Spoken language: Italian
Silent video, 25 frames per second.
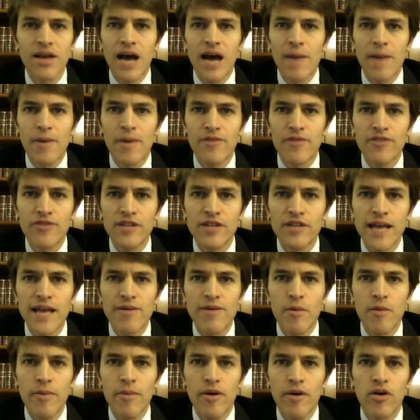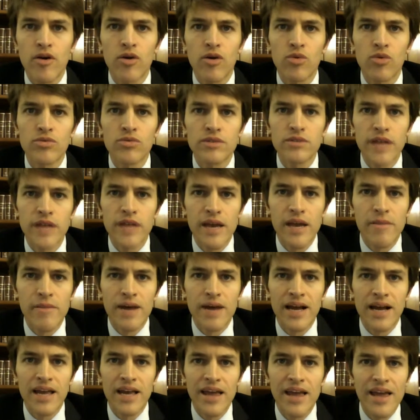Approfondiamo però un
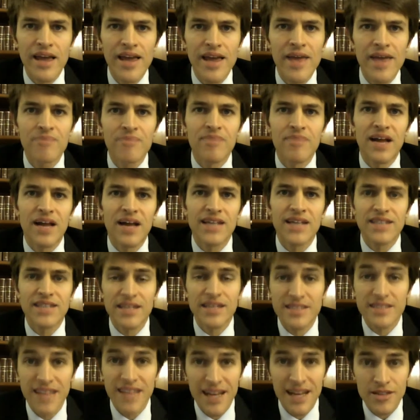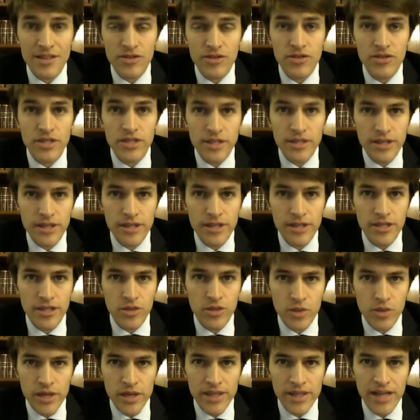tema che è altrettanto di stretta
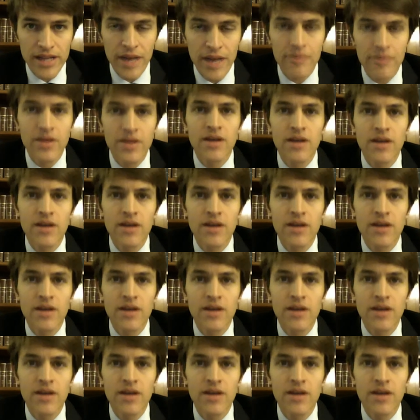attualità.